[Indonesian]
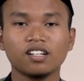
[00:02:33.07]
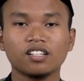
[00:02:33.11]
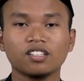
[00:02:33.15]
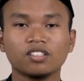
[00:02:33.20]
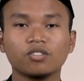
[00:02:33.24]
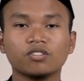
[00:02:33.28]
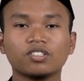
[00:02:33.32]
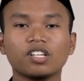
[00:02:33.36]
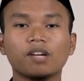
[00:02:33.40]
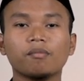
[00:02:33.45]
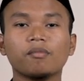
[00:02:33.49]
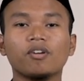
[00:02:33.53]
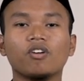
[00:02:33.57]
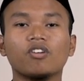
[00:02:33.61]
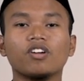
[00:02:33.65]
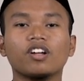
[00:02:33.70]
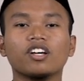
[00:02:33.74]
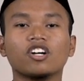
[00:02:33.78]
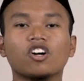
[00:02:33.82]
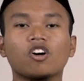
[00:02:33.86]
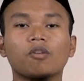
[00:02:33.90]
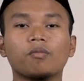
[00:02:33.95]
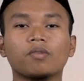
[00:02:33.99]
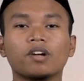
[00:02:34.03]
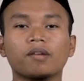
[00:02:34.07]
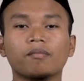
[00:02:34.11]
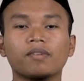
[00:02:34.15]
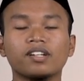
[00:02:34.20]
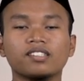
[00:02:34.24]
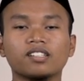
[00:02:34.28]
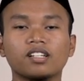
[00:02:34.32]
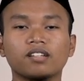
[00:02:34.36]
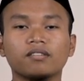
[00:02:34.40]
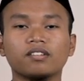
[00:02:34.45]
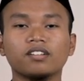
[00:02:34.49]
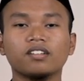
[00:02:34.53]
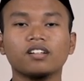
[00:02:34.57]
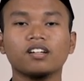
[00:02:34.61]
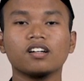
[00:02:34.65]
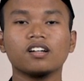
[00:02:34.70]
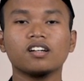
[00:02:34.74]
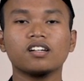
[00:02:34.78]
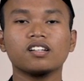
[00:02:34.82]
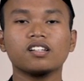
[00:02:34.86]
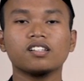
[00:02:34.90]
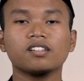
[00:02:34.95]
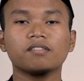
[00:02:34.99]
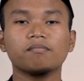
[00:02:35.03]
terutama oleh kaum remaja
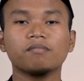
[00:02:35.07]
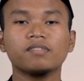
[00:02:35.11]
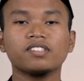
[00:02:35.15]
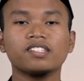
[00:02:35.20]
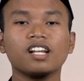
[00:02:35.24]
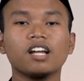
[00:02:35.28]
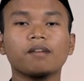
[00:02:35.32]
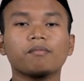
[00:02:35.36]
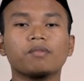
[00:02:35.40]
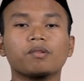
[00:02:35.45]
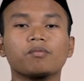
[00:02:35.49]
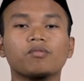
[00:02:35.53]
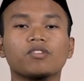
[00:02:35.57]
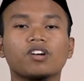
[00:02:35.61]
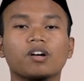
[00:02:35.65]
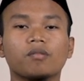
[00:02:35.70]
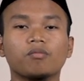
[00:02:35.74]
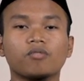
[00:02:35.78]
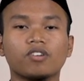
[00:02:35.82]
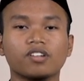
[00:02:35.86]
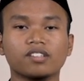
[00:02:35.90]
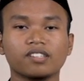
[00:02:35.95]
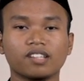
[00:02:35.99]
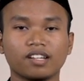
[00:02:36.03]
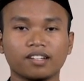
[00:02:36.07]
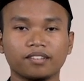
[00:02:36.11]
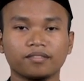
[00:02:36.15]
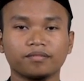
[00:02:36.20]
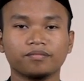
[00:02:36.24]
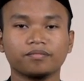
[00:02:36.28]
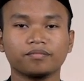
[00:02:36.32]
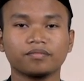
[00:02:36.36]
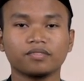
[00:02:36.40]
menjelang berbuka puasa.